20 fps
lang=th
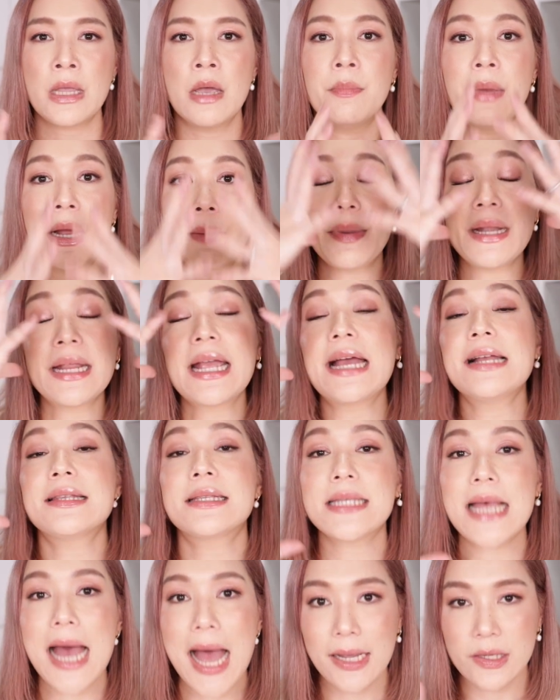เหมือนเป็นการ
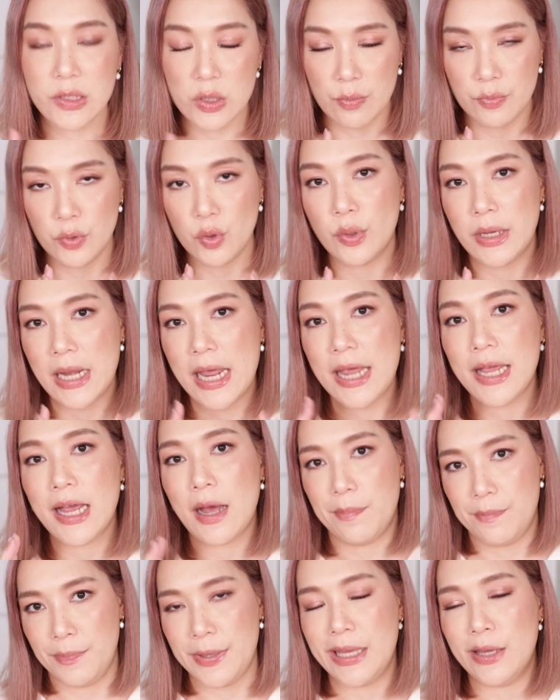สร้างสมดุลให้
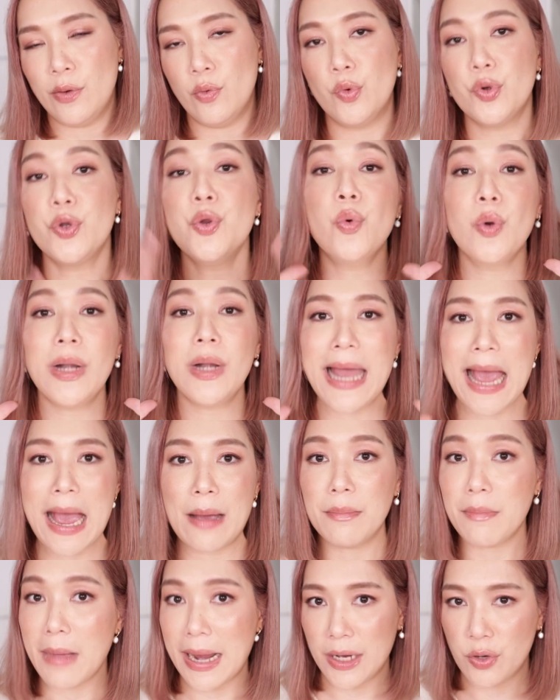กับผิวดูแล
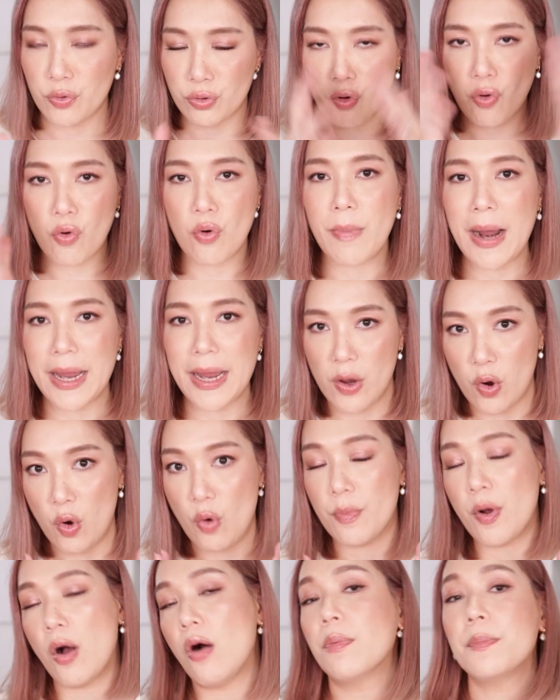ไมโครไบโอ
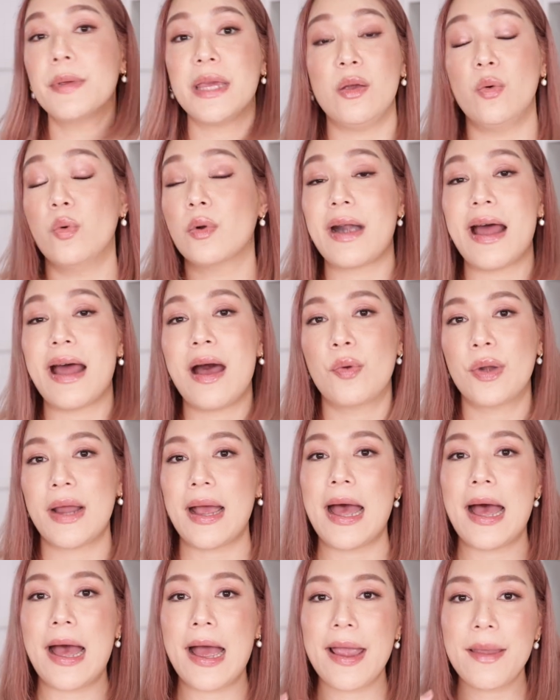มของผิวเรา
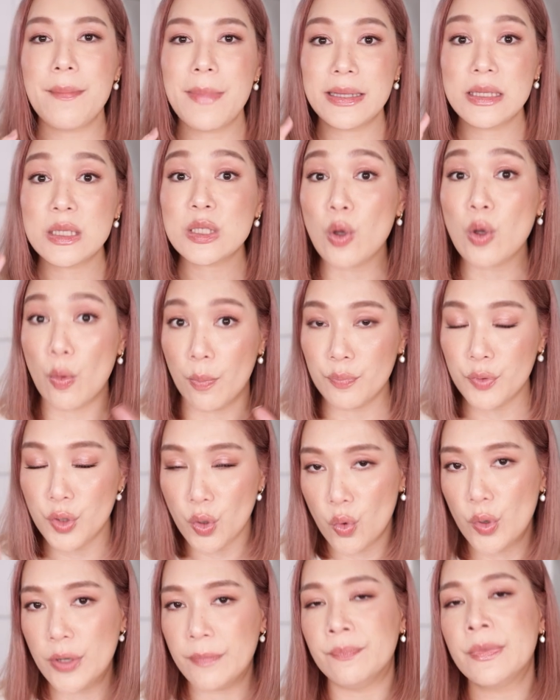นะคะ ให้มันสม
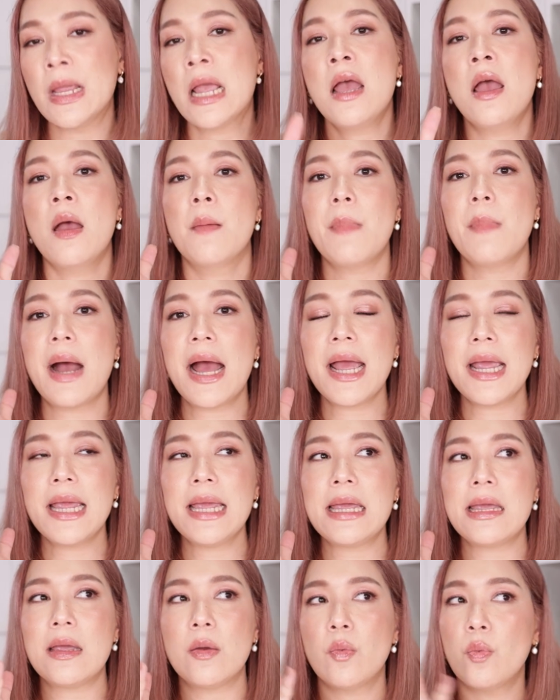ดุลไม่
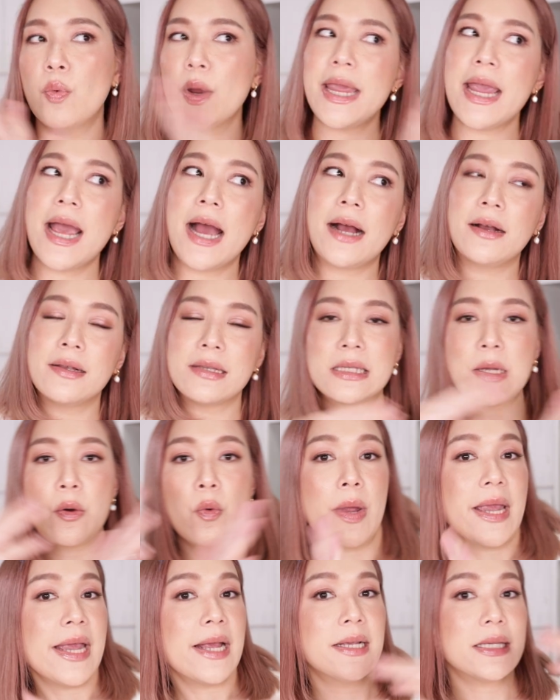เหวี่ยงส
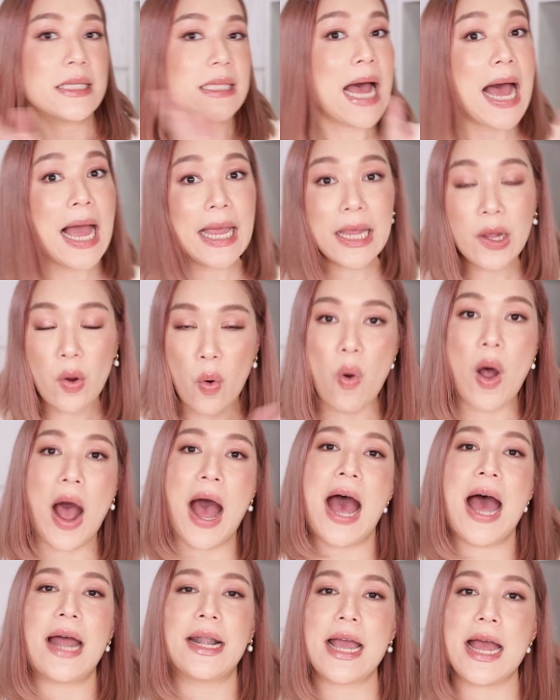วิงซ้ายขวา
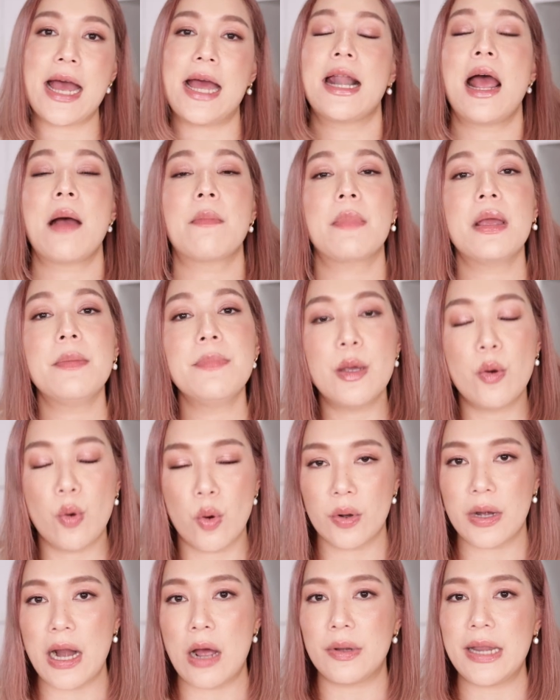นะคะทำให้ผิว
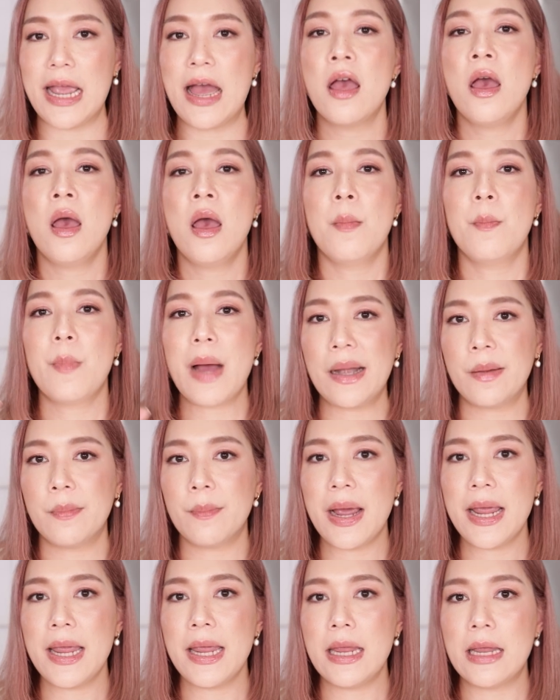ของเราเนี่ย มัน
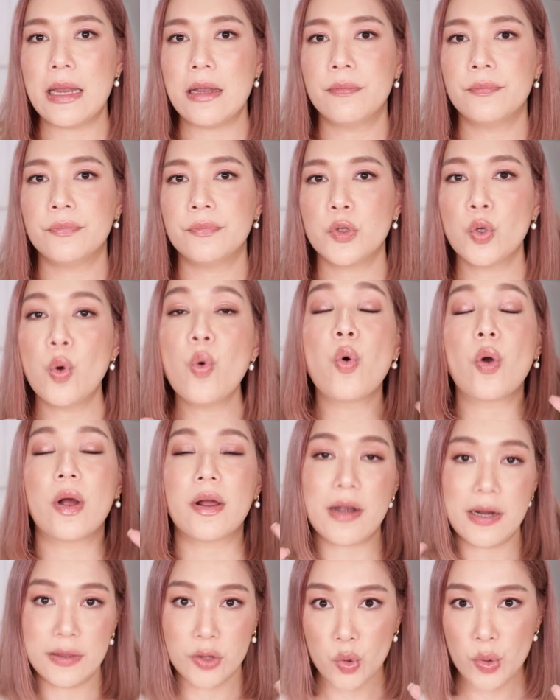ไม่ถูก
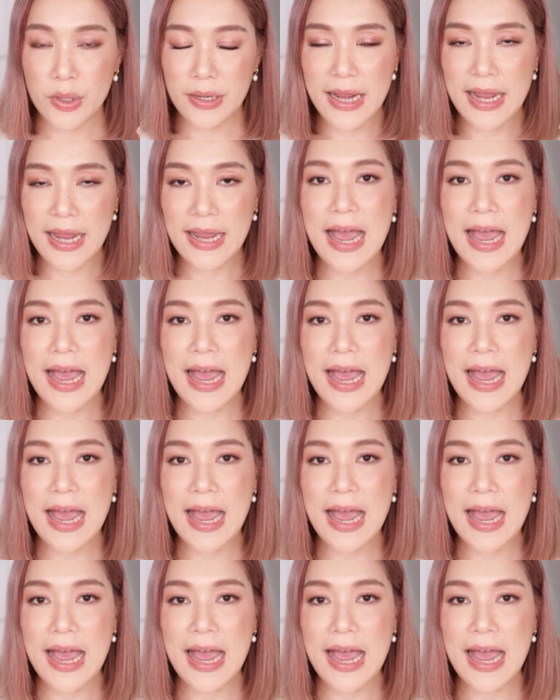กระตุ้นได้